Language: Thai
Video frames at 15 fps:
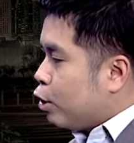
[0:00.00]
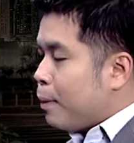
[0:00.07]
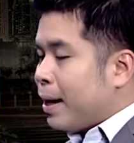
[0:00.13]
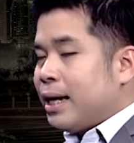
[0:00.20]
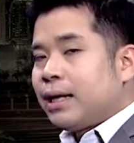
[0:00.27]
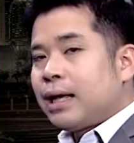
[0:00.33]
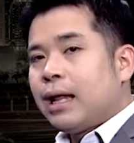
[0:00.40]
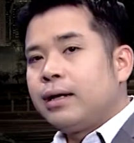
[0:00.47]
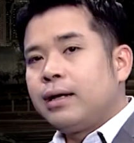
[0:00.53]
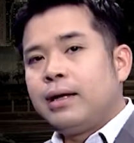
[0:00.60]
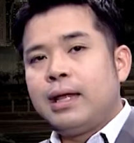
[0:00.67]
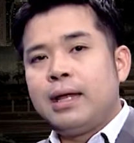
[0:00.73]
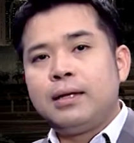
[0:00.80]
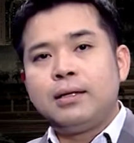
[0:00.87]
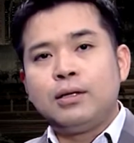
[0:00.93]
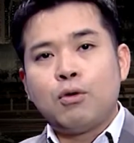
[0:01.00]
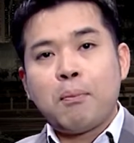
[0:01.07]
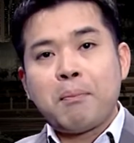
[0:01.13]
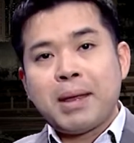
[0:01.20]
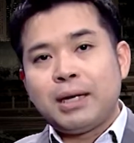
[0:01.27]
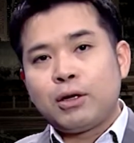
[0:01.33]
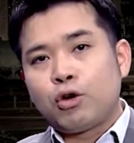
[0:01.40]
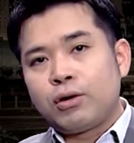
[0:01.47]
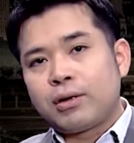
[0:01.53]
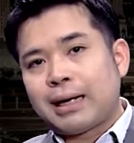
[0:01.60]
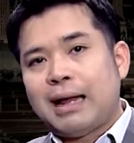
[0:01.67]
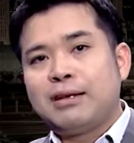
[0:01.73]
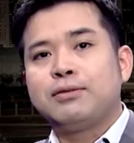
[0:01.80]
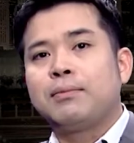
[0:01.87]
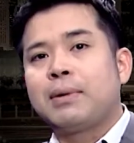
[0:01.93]
บายทางการเงินเองถือว่าเป็นนกล
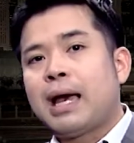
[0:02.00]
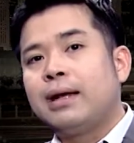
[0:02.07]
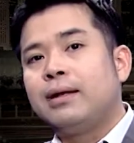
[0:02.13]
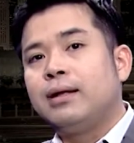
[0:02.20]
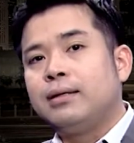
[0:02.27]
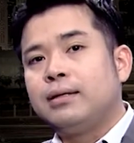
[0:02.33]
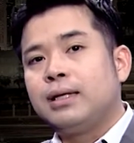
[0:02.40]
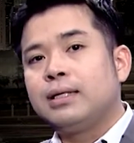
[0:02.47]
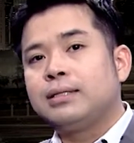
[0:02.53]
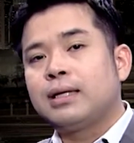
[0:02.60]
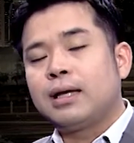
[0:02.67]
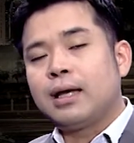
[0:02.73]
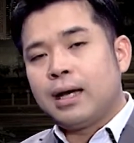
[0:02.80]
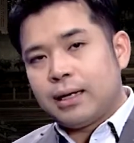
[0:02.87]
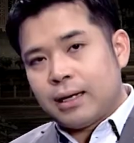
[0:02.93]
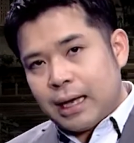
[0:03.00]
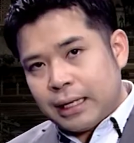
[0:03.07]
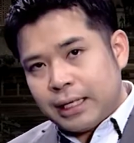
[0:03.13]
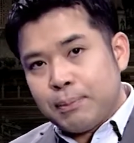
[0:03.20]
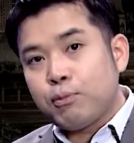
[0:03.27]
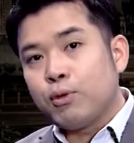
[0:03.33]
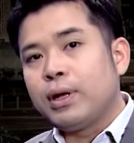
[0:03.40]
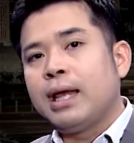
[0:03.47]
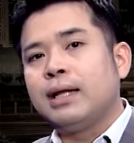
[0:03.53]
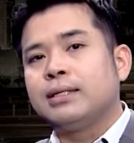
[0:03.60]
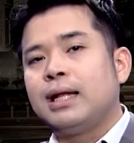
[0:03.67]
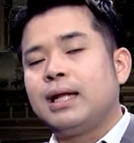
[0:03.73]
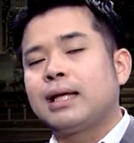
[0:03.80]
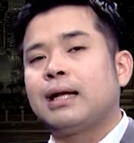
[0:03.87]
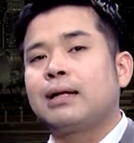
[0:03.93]
ไกสำคัญหนึ่งที่ญี่ปุ่นเอง
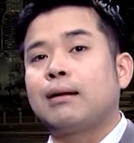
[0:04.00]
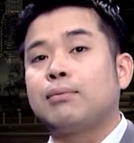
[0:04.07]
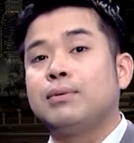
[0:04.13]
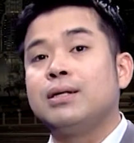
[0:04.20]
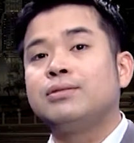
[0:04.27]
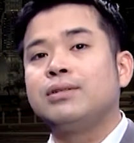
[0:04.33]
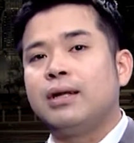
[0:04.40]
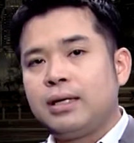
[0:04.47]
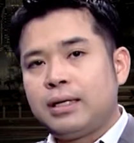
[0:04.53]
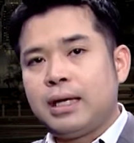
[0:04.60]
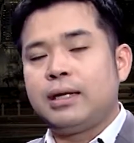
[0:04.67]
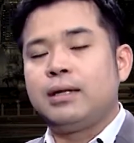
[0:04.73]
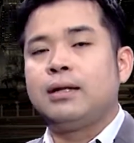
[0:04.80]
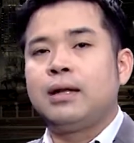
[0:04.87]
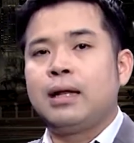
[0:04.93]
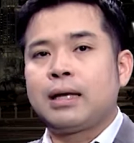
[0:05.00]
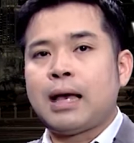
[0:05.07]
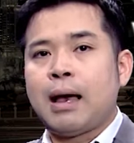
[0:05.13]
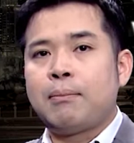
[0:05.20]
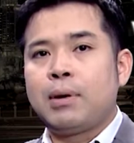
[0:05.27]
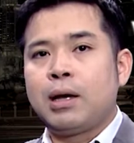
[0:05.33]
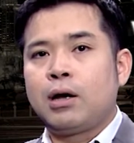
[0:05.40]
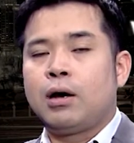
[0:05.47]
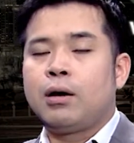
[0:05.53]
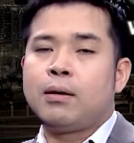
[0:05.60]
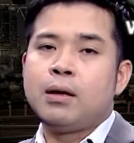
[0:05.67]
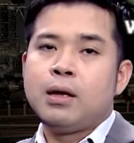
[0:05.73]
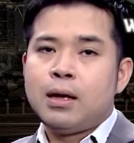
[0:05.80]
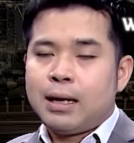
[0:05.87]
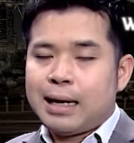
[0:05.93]
ใช้ในการขับเคลื่อนเศรษฐกิจนะครับแล้วก็
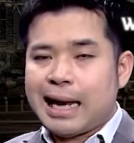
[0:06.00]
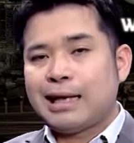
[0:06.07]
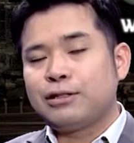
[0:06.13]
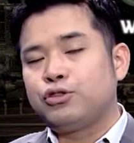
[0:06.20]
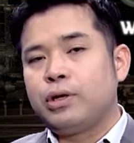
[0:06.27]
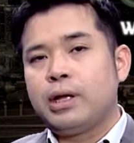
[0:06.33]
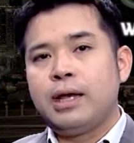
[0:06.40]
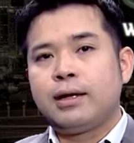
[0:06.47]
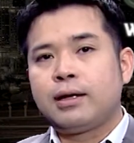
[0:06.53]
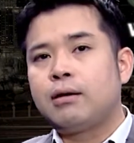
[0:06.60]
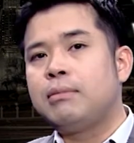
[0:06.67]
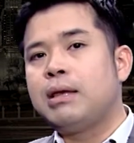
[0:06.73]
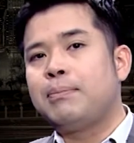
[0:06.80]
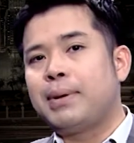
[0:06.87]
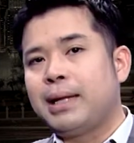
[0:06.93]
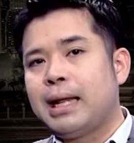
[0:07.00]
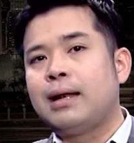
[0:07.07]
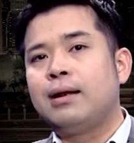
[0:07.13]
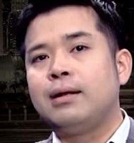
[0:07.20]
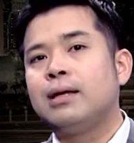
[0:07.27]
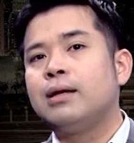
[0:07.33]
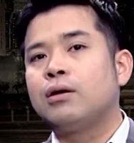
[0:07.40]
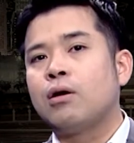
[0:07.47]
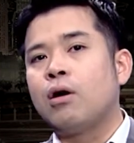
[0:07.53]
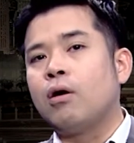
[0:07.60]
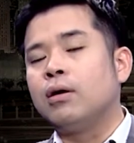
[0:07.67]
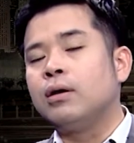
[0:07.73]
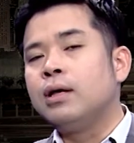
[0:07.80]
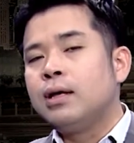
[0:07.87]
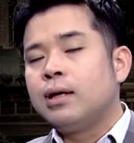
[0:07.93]
ล่าสุดเองก็มีประเด็นเรื่องขอ
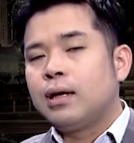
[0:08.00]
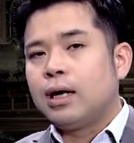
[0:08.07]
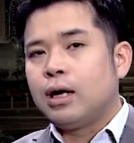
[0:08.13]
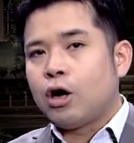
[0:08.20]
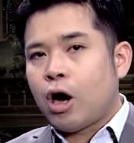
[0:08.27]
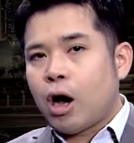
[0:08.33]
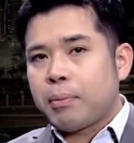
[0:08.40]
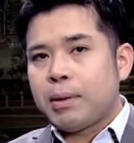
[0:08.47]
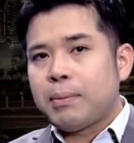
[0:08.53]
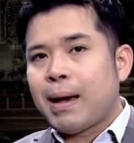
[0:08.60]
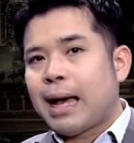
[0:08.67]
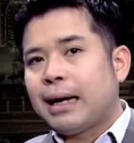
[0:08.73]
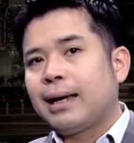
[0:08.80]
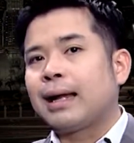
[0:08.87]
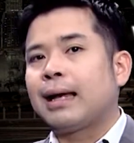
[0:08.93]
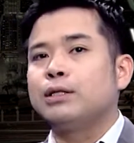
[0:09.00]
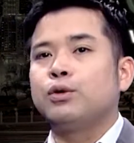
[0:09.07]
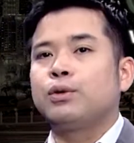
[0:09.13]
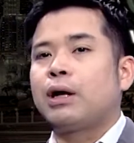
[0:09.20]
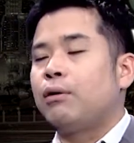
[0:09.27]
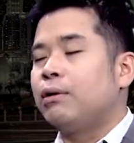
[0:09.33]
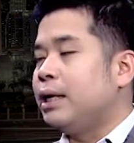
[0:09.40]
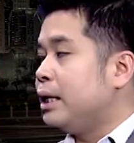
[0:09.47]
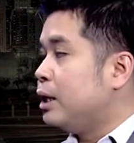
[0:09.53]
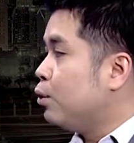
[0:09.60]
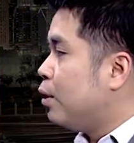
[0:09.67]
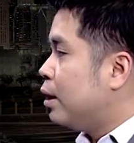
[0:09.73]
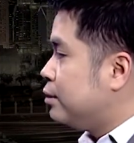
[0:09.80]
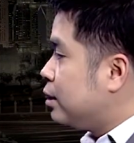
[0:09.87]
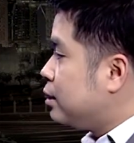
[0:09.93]
งข้อพิพาทในค่าส่วนเกาหลี
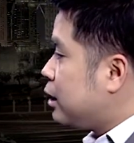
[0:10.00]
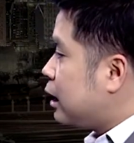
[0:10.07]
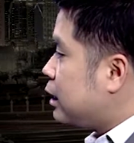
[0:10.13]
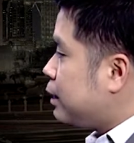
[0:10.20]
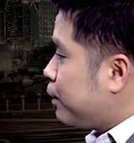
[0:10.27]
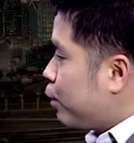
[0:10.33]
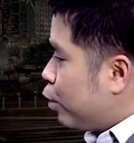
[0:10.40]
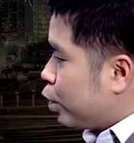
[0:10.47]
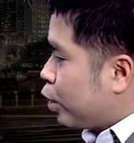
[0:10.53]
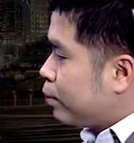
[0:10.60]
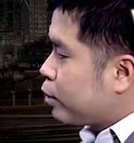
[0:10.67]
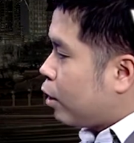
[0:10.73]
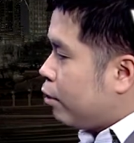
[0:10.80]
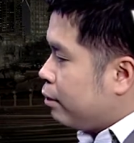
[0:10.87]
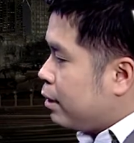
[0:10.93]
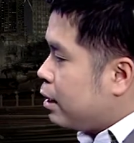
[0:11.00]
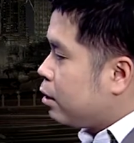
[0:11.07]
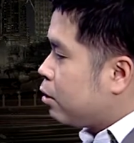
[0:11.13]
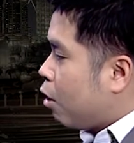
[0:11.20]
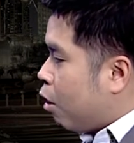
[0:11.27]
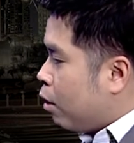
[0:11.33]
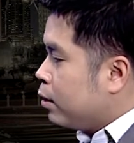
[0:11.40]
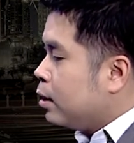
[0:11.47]
ด้วย ซึ่งก็จะมีผลกระทบต่อเรื่องของ